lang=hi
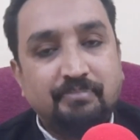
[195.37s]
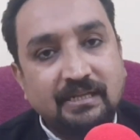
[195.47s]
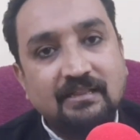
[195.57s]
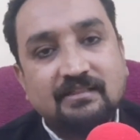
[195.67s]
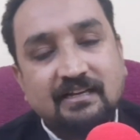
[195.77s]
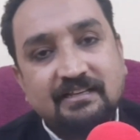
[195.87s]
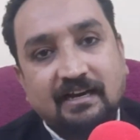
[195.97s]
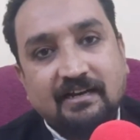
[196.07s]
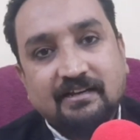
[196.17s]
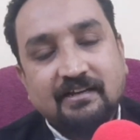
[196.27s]
बिल
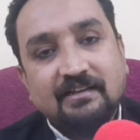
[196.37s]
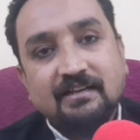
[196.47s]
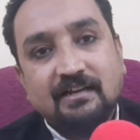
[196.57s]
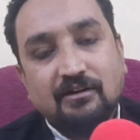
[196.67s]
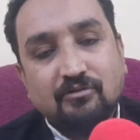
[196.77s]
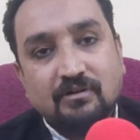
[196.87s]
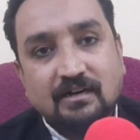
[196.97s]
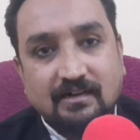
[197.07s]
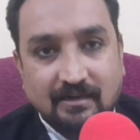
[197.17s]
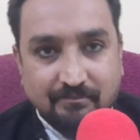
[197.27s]
तैयार करेगी इलाकों
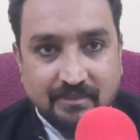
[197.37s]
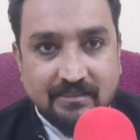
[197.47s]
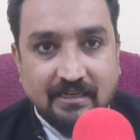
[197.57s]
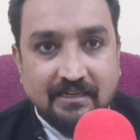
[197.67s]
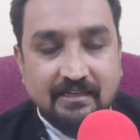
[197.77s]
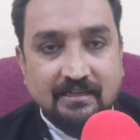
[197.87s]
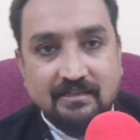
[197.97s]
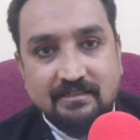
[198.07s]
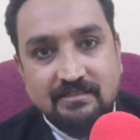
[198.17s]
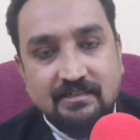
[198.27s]
का काम बताएगी कि
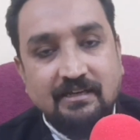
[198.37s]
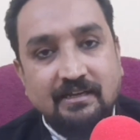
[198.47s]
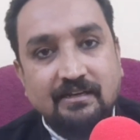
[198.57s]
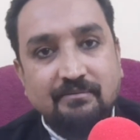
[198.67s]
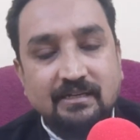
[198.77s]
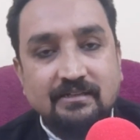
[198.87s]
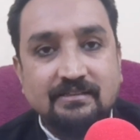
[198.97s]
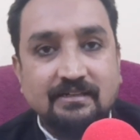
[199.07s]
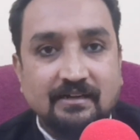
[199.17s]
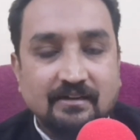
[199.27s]
किस एरिया में
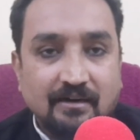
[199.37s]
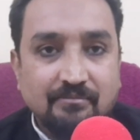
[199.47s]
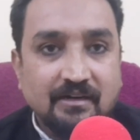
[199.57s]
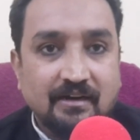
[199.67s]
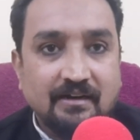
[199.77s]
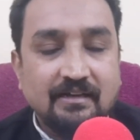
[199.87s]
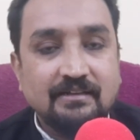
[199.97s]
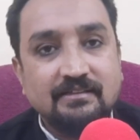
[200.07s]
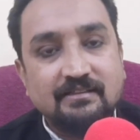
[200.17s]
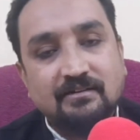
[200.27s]
कितना काम करना है
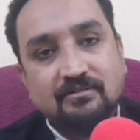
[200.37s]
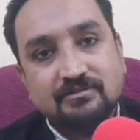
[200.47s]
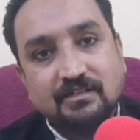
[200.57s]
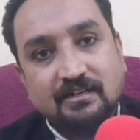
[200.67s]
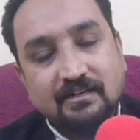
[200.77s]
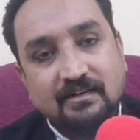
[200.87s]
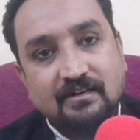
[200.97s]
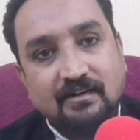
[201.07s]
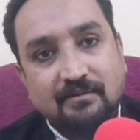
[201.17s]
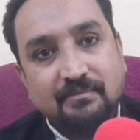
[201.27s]
कितना काउंसलर का
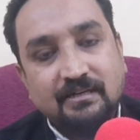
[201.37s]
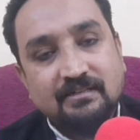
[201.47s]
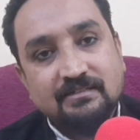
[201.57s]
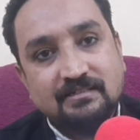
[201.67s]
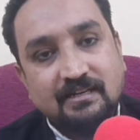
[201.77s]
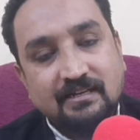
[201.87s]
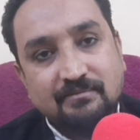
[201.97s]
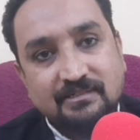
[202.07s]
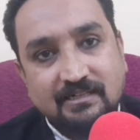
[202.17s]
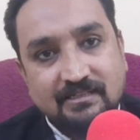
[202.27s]
काम है किस
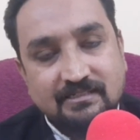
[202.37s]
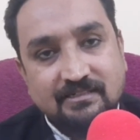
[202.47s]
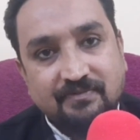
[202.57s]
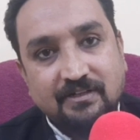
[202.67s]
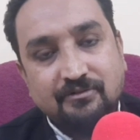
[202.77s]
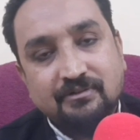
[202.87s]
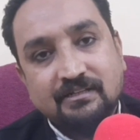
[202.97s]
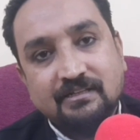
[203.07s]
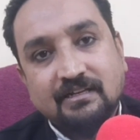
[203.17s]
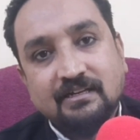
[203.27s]
एरिया में ज़्यादा सफाई
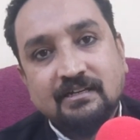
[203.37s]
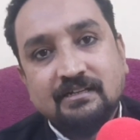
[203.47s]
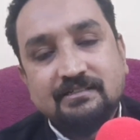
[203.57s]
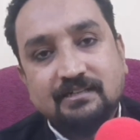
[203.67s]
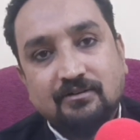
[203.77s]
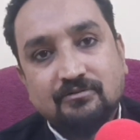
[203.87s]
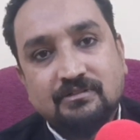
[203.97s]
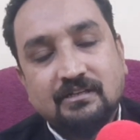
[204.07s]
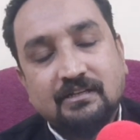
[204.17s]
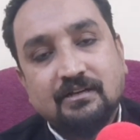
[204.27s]
होनी है या
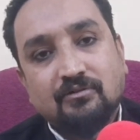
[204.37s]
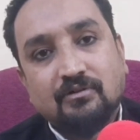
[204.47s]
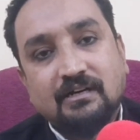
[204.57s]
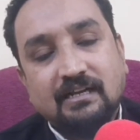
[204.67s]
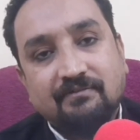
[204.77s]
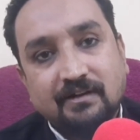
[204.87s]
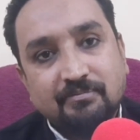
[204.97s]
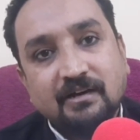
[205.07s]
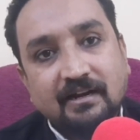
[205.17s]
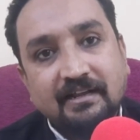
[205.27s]
उस एरिया को
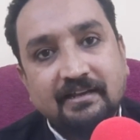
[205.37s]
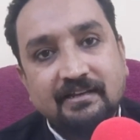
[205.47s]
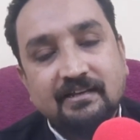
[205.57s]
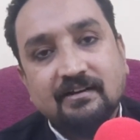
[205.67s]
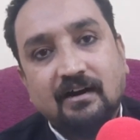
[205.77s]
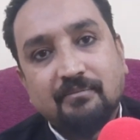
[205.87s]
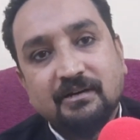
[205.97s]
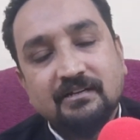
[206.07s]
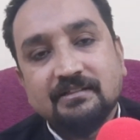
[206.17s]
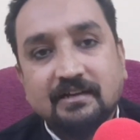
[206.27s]
डेवलप करने के लिए कहाँ
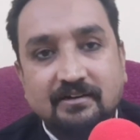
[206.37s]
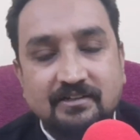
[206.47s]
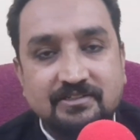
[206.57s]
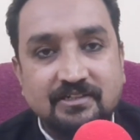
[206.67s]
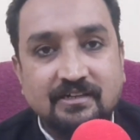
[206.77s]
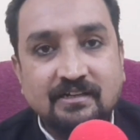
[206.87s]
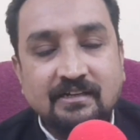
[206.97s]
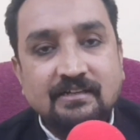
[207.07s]
पर कितना खर्च है